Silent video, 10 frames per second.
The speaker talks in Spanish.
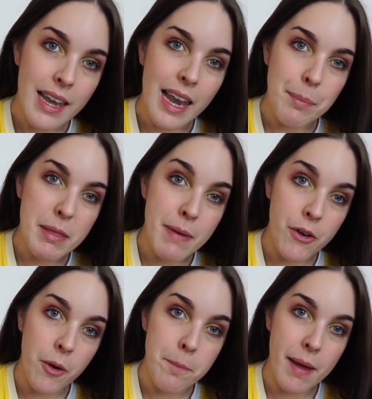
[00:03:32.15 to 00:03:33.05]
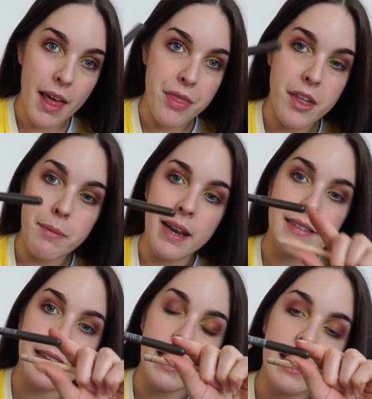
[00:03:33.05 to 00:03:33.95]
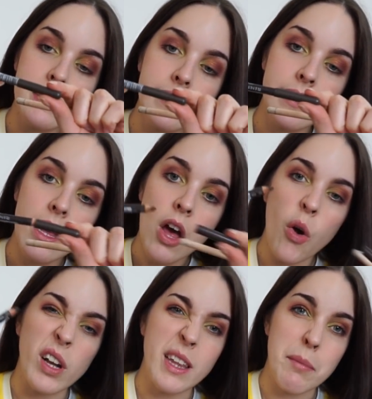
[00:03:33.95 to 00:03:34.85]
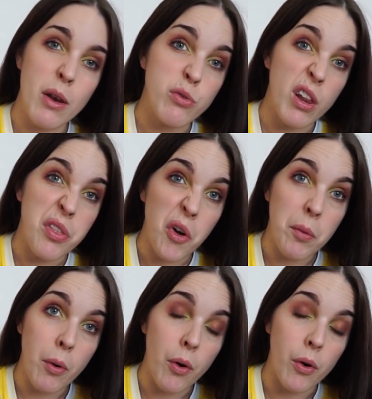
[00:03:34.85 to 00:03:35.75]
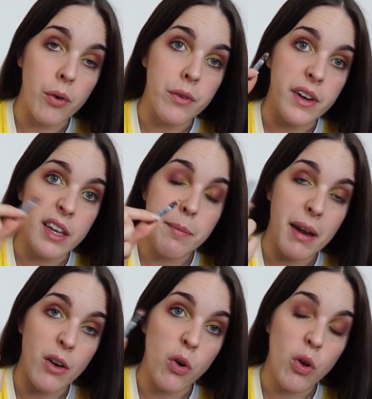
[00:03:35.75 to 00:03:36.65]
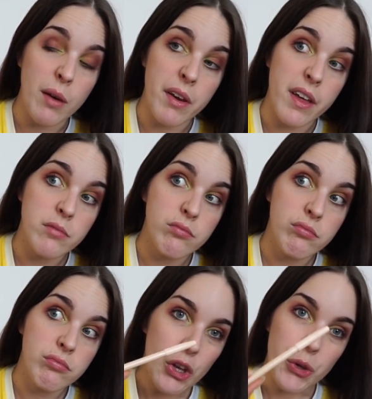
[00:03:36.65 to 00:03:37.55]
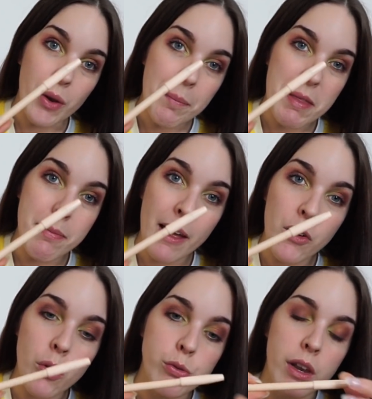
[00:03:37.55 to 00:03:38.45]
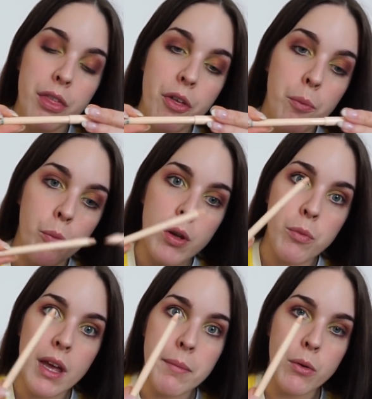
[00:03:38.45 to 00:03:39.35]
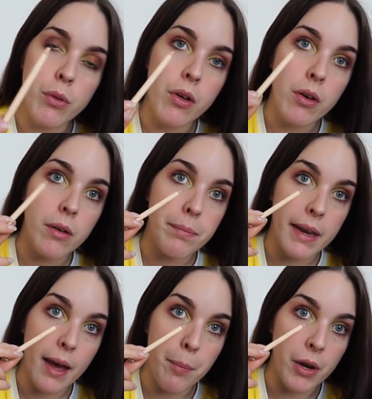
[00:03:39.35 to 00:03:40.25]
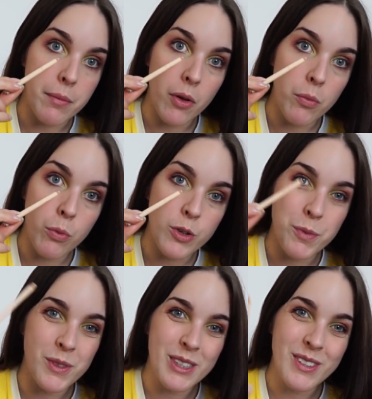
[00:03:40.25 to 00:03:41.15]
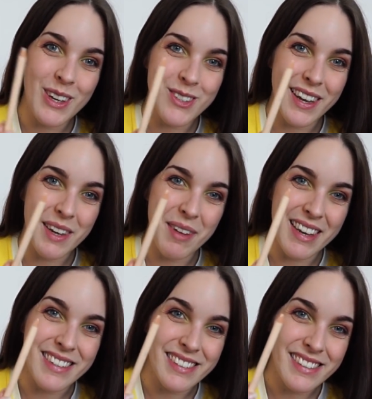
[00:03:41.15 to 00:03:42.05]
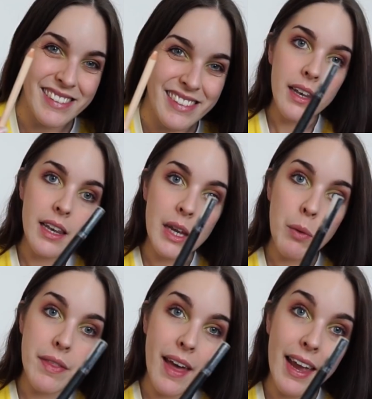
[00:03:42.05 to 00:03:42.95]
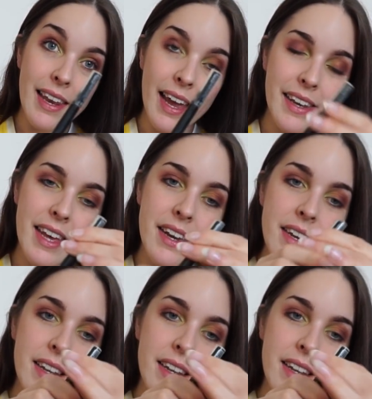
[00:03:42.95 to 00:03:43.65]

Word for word: Lápiz marrón para hacerme las cejas, aunque también lo utilizo como raya para el ojo, la verdad. Y un lápiz blanco que utilizo muy muy a menudo para ponerme como unos puntitos en los lagrimales. Liquid eyeliner,